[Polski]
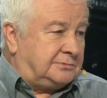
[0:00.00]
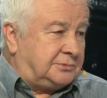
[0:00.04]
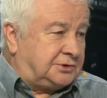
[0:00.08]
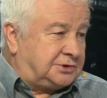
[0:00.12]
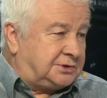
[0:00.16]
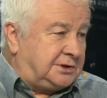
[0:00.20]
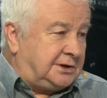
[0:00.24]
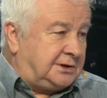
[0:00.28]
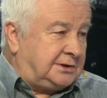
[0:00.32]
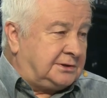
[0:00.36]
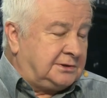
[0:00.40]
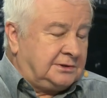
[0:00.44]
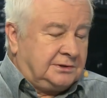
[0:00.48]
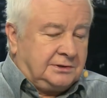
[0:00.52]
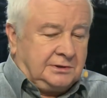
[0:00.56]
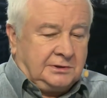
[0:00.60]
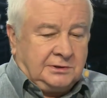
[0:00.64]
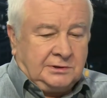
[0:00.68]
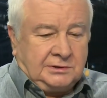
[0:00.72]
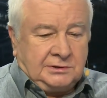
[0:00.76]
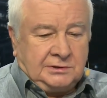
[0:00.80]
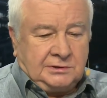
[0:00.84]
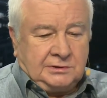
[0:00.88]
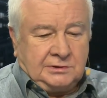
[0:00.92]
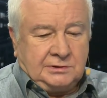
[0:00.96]
można
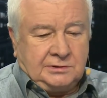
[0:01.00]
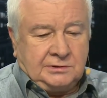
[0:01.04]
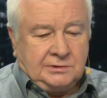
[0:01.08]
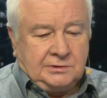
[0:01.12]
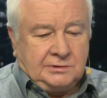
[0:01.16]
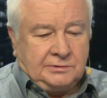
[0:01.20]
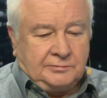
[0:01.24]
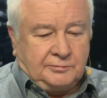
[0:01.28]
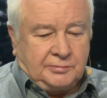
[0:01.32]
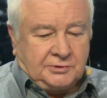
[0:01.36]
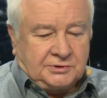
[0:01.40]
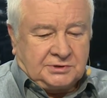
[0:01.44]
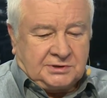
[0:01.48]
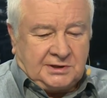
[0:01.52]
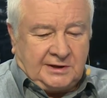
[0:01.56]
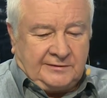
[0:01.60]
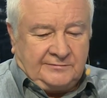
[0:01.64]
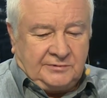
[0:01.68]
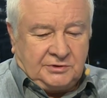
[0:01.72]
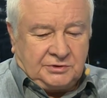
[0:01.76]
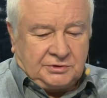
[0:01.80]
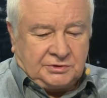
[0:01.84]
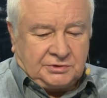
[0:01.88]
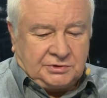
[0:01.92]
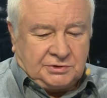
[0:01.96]
y,
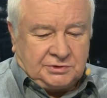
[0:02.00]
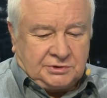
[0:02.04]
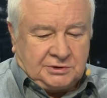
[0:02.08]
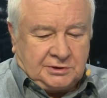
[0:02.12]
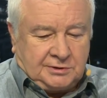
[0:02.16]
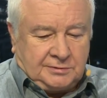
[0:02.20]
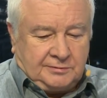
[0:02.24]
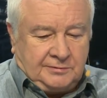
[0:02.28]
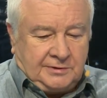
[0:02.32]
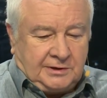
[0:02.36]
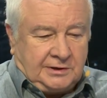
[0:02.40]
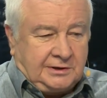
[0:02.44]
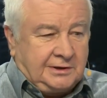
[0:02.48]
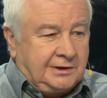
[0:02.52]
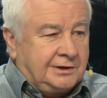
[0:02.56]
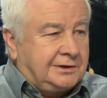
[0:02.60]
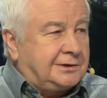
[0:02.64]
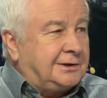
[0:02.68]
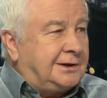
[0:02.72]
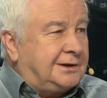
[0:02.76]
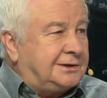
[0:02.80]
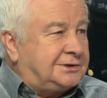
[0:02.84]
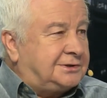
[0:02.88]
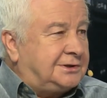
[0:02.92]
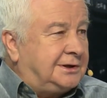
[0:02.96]
postawić krzyżyk Mówię w jednej
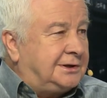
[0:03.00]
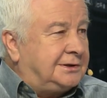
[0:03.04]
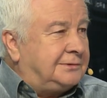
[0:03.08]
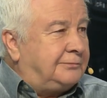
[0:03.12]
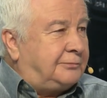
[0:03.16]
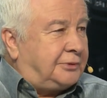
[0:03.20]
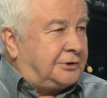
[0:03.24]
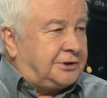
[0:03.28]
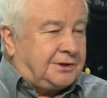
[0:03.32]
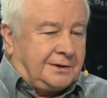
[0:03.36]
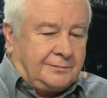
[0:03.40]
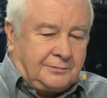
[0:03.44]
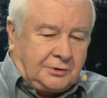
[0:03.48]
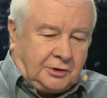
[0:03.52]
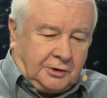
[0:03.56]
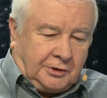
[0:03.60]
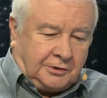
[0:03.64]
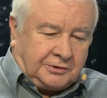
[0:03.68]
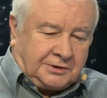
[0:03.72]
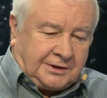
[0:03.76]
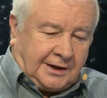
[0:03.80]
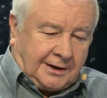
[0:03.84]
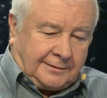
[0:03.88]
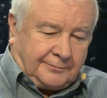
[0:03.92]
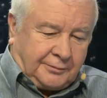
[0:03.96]
kartce, potem, go,
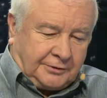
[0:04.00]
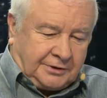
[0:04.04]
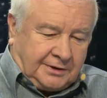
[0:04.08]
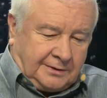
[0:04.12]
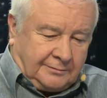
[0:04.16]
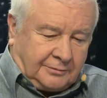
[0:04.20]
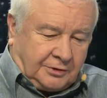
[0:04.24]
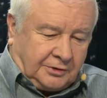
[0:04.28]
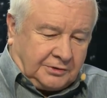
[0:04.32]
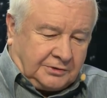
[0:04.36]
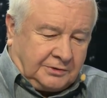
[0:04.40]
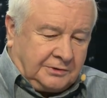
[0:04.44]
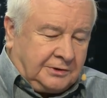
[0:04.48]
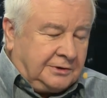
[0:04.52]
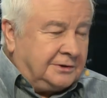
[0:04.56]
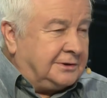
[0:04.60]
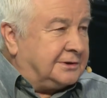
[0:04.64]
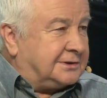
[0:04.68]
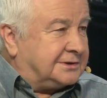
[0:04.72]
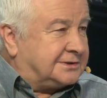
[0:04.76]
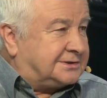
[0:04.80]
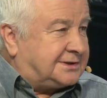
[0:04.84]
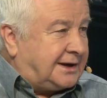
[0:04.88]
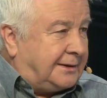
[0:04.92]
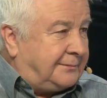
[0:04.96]
tak, tak. potem go
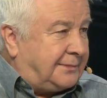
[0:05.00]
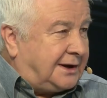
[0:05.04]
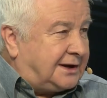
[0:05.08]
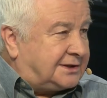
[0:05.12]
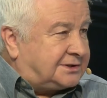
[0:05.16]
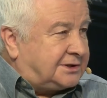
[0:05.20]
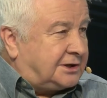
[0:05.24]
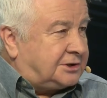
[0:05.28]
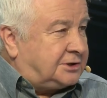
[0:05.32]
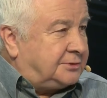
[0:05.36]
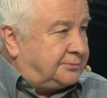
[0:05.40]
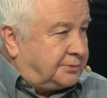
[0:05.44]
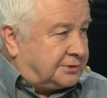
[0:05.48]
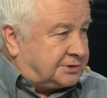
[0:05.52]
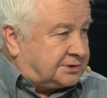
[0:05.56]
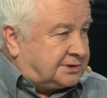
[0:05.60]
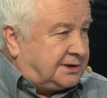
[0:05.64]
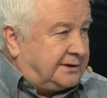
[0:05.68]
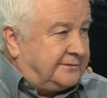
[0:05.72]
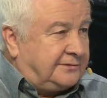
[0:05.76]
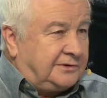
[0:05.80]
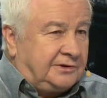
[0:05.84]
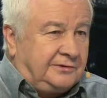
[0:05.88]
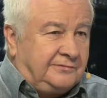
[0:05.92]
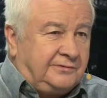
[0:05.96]
zamazać i
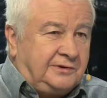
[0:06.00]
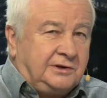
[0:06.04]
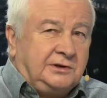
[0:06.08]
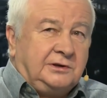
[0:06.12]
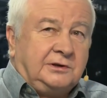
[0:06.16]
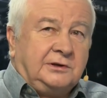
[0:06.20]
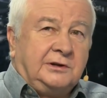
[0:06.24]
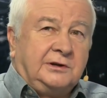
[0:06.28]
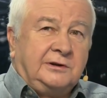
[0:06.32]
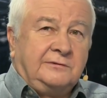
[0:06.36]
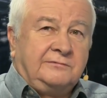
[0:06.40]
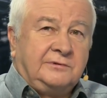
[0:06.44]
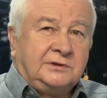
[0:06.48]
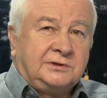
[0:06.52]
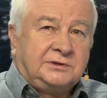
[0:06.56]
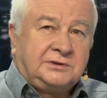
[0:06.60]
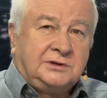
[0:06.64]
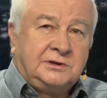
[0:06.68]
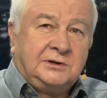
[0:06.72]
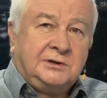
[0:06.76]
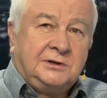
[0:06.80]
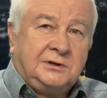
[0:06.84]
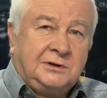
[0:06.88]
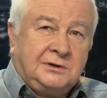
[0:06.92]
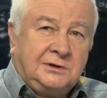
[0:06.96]
postawić w innej, więc
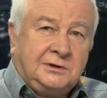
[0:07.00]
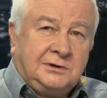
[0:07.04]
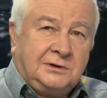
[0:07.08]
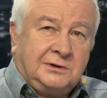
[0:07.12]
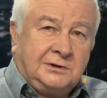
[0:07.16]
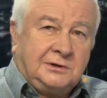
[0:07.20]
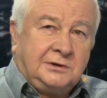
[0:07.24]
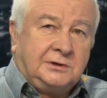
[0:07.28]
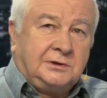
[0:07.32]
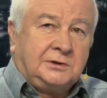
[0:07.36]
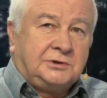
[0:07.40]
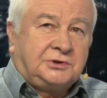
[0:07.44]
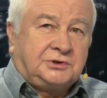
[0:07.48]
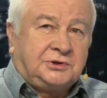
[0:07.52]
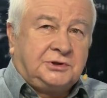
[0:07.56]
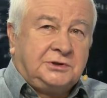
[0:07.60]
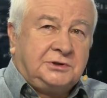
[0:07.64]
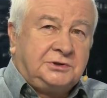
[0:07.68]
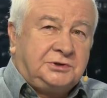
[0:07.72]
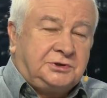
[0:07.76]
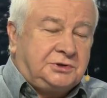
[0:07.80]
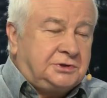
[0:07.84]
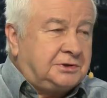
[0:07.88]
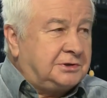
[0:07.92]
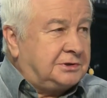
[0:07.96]

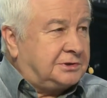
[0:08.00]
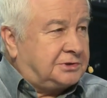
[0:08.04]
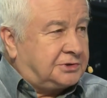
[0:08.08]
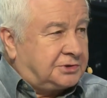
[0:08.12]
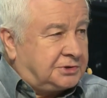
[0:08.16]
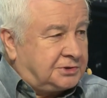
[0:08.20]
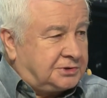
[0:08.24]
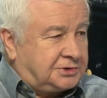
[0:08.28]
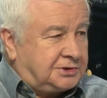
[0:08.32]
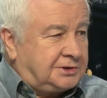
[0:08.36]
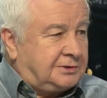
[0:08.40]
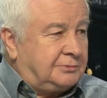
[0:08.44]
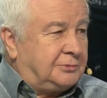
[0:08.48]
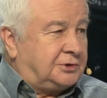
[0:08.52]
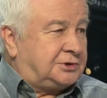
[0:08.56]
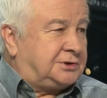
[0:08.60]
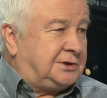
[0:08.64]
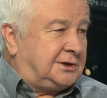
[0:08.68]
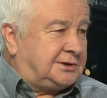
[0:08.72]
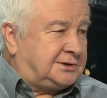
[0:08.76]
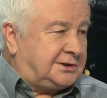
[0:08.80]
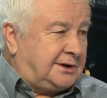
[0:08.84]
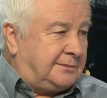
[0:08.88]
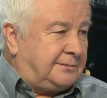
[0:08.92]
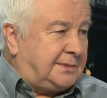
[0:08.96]
czyjś krzyżyk
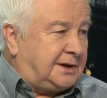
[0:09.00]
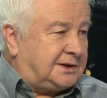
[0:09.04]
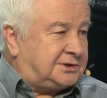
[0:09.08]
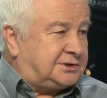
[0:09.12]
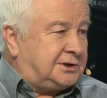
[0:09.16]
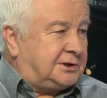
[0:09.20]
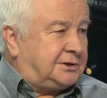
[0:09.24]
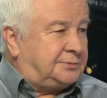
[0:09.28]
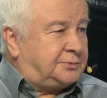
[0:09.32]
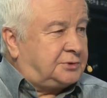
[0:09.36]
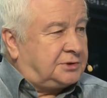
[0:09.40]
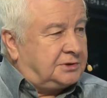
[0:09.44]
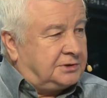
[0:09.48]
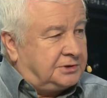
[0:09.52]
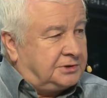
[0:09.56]
można zamazać przy